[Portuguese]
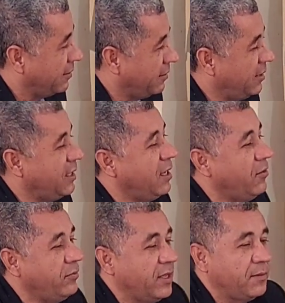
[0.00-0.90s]

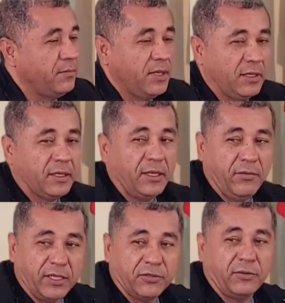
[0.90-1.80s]
Não demita,
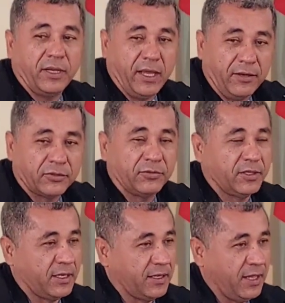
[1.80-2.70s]
não exonere os
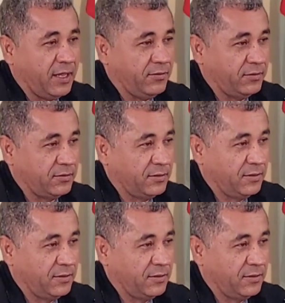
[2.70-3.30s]
contratados.